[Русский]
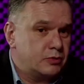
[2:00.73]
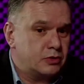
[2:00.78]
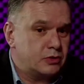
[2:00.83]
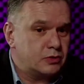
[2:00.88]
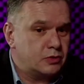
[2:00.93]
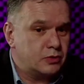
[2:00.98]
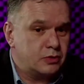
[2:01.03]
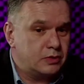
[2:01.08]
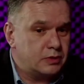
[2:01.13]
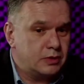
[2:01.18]

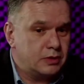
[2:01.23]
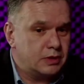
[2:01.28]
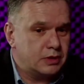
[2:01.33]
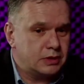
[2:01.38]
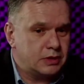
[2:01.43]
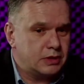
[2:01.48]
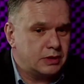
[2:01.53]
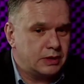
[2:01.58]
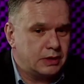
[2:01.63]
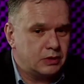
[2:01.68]
что
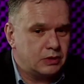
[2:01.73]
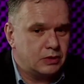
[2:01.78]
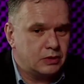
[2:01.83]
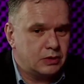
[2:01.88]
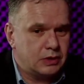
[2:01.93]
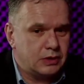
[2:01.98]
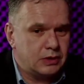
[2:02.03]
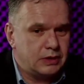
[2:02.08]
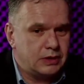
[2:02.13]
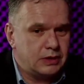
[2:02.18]
даже
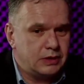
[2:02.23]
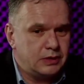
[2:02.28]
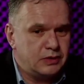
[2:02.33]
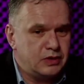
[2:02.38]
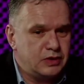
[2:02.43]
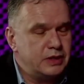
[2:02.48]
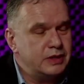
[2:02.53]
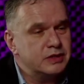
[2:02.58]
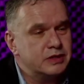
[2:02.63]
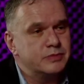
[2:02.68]
это
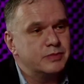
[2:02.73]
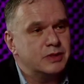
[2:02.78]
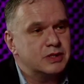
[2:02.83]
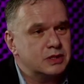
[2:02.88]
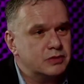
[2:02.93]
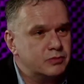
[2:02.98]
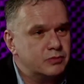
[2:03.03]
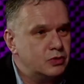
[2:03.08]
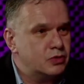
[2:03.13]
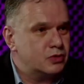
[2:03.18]
не из
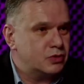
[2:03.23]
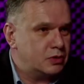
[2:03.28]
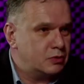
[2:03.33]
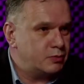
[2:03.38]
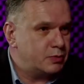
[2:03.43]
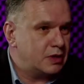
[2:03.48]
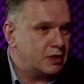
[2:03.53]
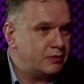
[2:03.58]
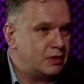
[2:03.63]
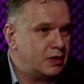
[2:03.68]
Москвы уже
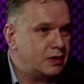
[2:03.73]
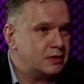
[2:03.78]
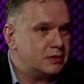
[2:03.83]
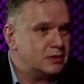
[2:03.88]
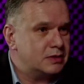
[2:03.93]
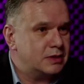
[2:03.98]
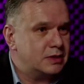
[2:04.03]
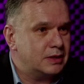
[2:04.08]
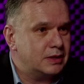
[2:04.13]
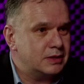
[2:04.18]

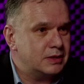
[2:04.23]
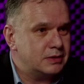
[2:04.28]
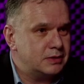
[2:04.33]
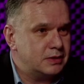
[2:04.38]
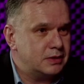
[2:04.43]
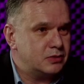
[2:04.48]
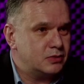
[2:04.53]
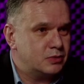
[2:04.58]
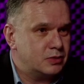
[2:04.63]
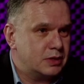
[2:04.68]
управляется, а
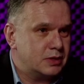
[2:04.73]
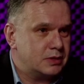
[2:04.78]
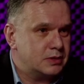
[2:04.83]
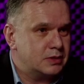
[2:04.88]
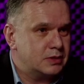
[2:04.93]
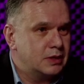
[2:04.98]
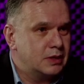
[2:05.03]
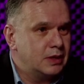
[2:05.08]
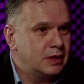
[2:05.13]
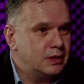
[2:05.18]
здесь у
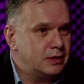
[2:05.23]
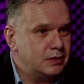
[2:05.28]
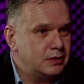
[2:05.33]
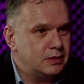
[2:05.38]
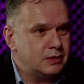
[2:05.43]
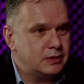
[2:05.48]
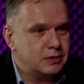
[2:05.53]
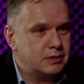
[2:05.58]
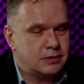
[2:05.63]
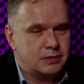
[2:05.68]
нас
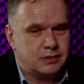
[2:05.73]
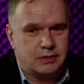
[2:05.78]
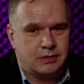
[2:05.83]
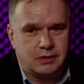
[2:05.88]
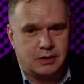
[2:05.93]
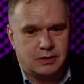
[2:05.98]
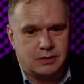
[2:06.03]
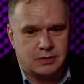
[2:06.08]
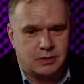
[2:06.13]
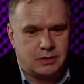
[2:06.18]
есть,
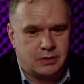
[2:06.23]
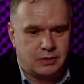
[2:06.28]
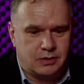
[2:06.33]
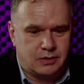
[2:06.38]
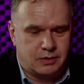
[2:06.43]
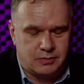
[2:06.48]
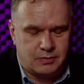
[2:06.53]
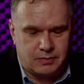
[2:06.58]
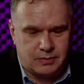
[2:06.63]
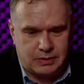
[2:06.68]
я не знаю,
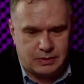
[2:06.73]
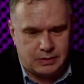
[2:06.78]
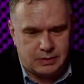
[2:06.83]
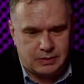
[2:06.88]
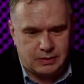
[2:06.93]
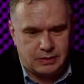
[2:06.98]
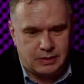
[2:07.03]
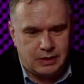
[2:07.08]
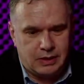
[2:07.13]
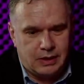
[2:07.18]
там
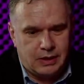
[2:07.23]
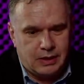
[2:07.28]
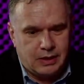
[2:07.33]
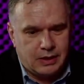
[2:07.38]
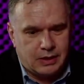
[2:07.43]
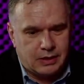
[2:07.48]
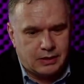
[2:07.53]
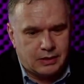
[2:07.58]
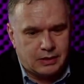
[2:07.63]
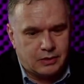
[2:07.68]
а,
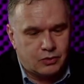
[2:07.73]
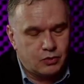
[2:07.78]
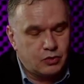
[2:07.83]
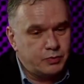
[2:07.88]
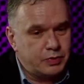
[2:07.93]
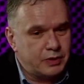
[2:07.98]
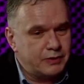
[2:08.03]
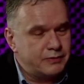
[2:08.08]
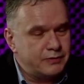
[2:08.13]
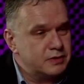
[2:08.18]
а,
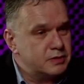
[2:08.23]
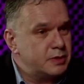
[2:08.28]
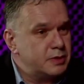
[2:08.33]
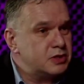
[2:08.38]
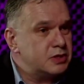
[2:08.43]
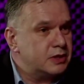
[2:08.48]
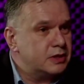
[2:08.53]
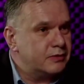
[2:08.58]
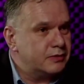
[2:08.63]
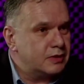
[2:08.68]
группа
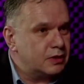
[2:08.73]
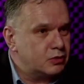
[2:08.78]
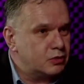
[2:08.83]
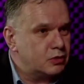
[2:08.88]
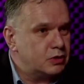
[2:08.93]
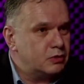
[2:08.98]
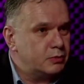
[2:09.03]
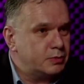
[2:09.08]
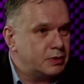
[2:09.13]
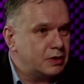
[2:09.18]
ФСБшников,
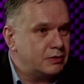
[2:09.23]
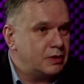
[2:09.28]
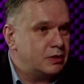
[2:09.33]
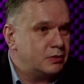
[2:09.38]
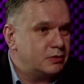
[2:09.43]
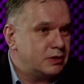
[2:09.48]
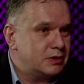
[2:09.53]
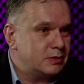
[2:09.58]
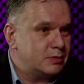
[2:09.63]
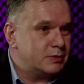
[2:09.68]
которые
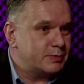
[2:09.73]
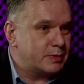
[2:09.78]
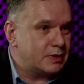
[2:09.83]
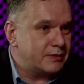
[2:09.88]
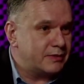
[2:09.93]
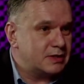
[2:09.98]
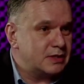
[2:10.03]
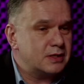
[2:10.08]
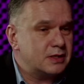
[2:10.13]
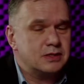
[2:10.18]
управляют этими
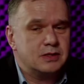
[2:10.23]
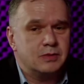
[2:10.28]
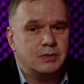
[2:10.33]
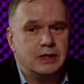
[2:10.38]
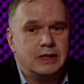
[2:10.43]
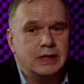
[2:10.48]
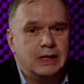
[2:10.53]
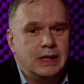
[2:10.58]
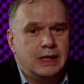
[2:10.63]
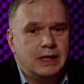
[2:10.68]

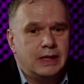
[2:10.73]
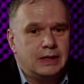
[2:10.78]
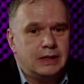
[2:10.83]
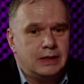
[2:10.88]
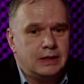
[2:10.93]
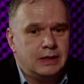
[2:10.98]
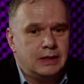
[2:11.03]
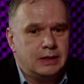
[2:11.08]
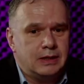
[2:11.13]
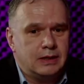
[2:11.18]
процессами.
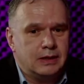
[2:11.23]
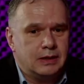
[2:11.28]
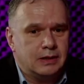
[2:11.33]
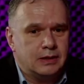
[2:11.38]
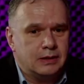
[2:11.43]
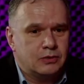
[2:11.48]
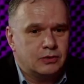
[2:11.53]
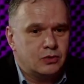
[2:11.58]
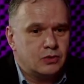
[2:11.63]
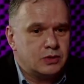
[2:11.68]
И
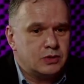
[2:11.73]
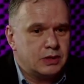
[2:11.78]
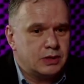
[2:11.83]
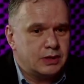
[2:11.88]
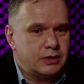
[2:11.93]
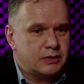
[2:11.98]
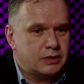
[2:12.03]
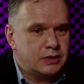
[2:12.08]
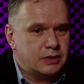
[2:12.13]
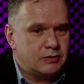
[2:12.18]
а, Грузия,
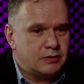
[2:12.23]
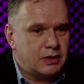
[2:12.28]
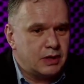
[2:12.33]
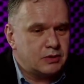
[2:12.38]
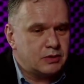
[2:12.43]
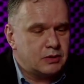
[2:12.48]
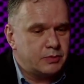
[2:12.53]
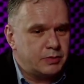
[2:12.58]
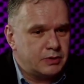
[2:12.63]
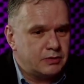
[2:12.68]
наверное,
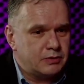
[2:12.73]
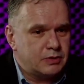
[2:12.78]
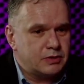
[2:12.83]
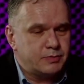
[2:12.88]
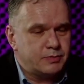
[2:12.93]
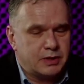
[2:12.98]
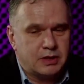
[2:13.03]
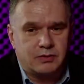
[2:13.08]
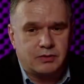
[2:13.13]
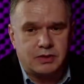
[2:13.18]
является первой,
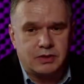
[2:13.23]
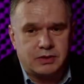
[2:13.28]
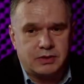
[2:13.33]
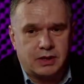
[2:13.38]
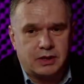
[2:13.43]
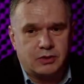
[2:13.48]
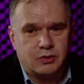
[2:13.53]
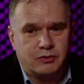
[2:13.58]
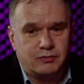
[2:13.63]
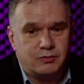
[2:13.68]
первой
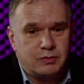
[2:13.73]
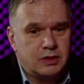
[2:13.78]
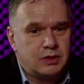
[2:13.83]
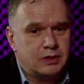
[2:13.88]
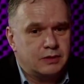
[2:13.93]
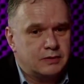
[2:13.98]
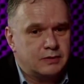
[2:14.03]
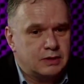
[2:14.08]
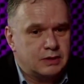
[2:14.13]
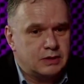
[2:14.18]
страной
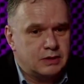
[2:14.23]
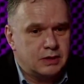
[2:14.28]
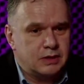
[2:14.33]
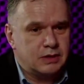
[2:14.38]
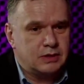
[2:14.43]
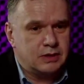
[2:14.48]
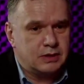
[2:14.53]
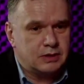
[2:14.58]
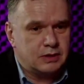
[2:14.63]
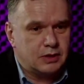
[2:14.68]
мира,
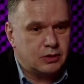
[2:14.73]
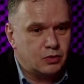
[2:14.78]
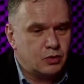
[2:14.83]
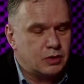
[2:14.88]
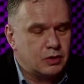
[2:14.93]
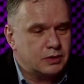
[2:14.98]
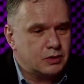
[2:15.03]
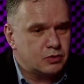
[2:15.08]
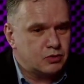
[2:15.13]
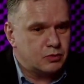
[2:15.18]
где
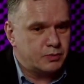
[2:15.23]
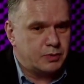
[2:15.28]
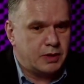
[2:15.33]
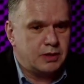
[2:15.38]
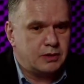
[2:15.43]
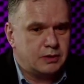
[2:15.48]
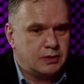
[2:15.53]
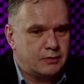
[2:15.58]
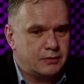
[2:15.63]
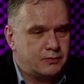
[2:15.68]
диктатура
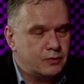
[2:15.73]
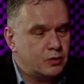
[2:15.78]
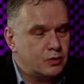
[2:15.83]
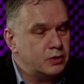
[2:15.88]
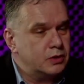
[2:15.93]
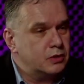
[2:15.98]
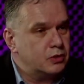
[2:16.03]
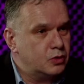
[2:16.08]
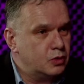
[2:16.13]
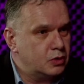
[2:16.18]
наступает на
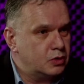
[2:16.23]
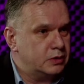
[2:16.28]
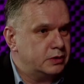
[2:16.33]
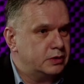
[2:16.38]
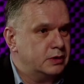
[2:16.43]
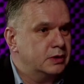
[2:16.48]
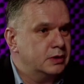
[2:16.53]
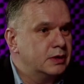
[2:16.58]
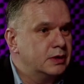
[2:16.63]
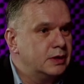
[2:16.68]
фоне
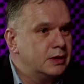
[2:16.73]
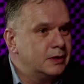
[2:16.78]
хохота.